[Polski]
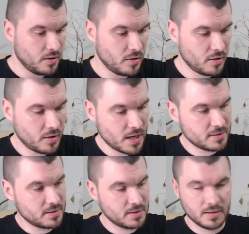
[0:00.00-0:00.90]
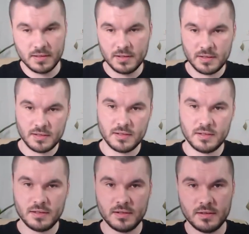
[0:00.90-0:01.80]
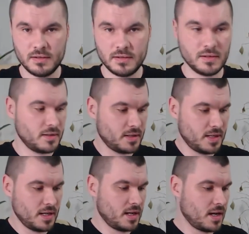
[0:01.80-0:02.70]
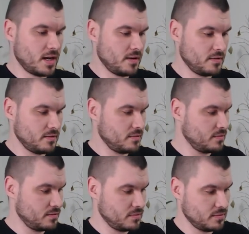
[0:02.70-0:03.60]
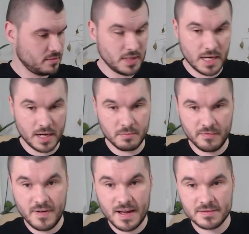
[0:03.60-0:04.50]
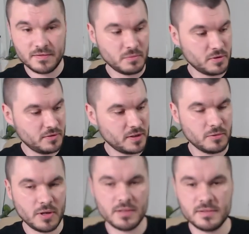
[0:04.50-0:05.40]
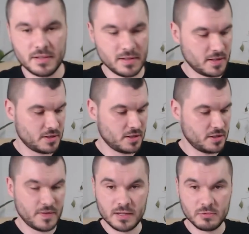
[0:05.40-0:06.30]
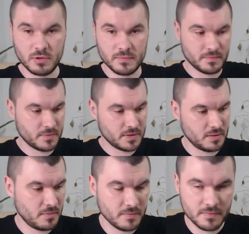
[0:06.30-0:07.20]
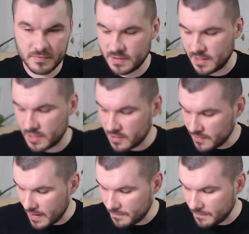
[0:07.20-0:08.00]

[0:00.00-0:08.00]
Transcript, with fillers: oraz kilka jakby warstw modyfikujących nasze światło. Są w zasadzie dwie.